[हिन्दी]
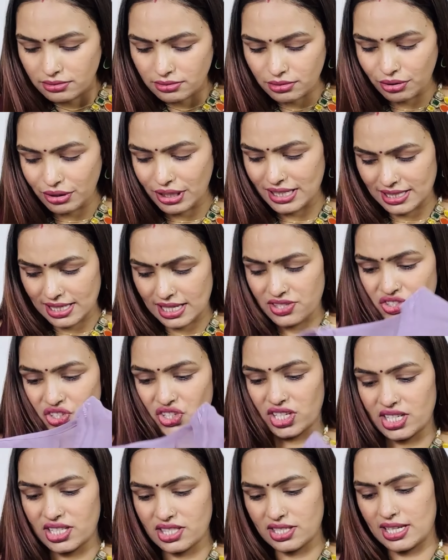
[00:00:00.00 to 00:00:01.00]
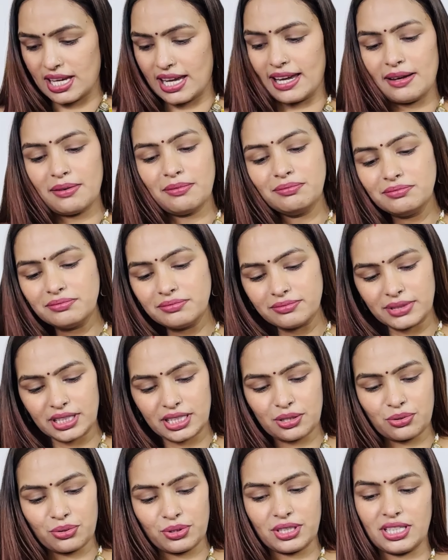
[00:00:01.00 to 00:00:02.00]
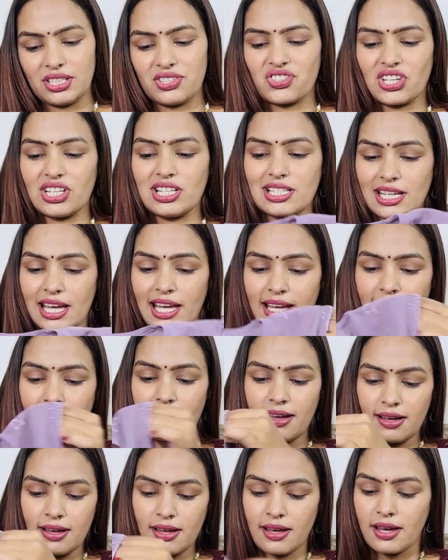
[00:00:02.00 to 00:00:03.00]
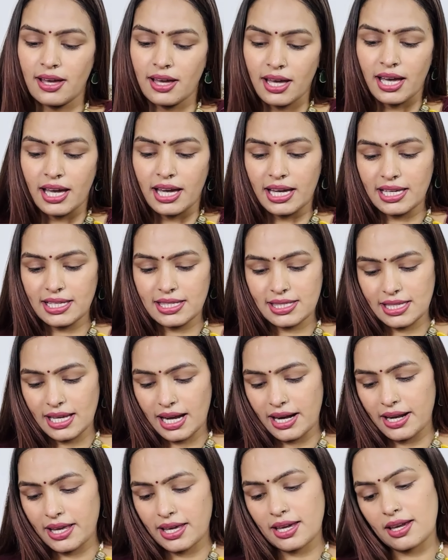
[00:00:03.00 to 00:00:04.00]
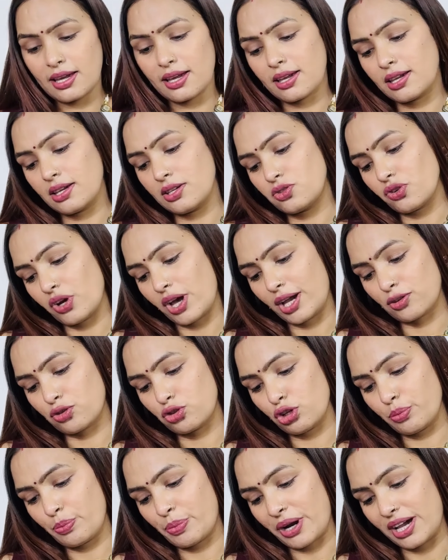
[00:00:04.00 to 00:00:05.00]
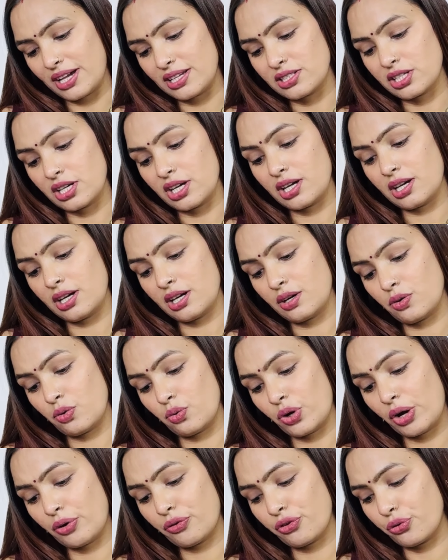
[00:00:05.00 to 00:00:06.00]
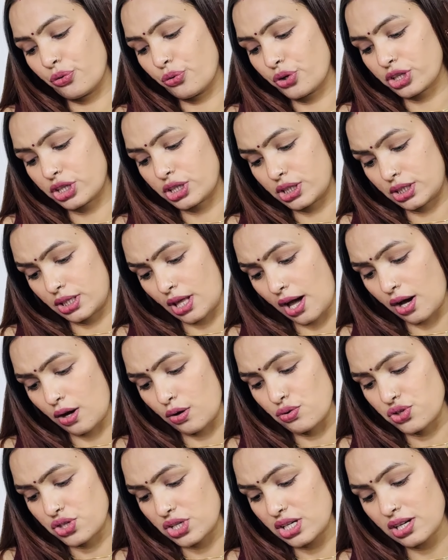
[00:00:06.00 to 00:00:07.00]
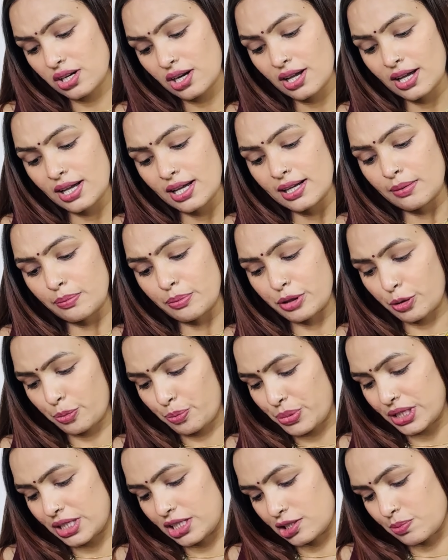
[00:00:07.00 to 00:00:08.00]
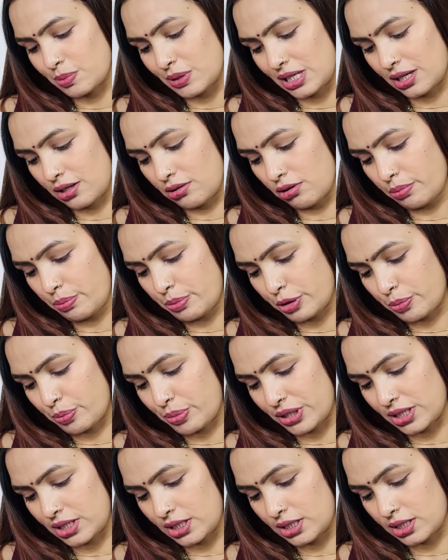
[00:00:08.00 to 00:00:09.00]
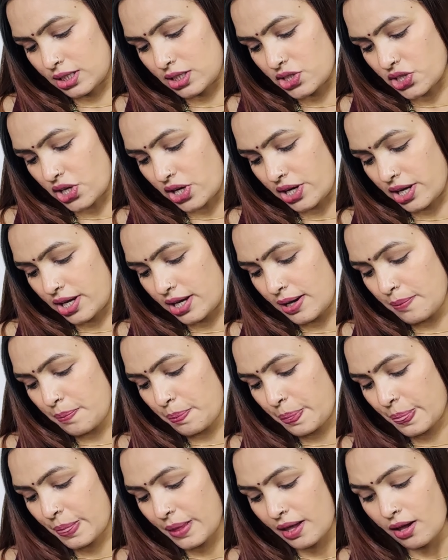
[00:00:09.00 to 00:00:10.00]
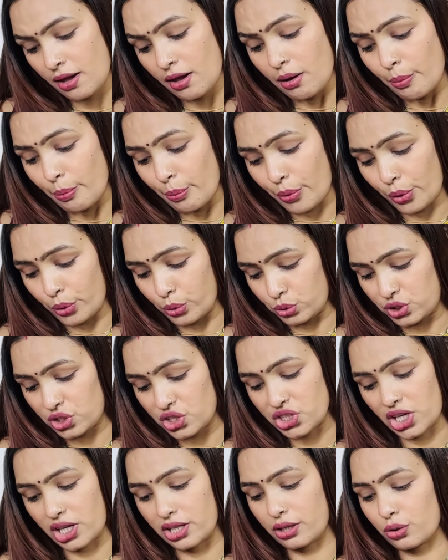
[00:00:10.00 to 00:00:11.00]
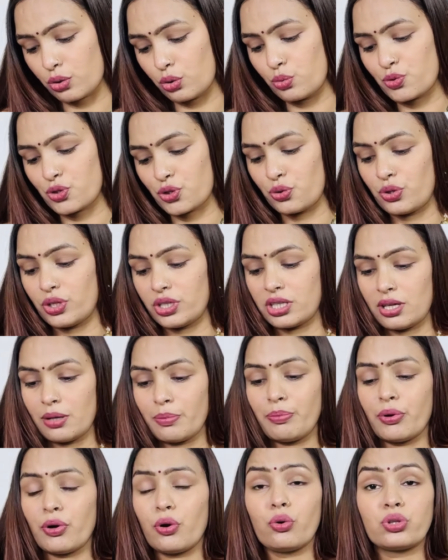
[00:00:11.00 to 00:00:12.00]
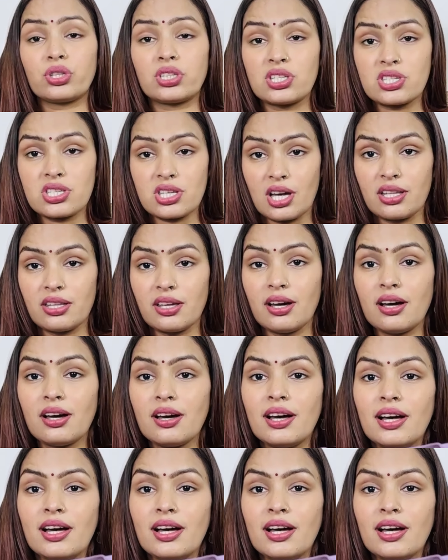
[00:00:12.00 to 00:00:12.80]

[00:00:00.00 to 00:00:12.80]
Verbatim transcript: थोड़ा सा चेंज है बट कोई नहीं चल जाएगा इस साड़ी की जो एक्चुअल प्राइस है वो है फोर थाउजेंड पर्पल इस पर लिखा हुआ है पर्पल कलर की साड़ी है बहुत ही ज़्यादा खूबसूरत है बहुत ही ज़्यादा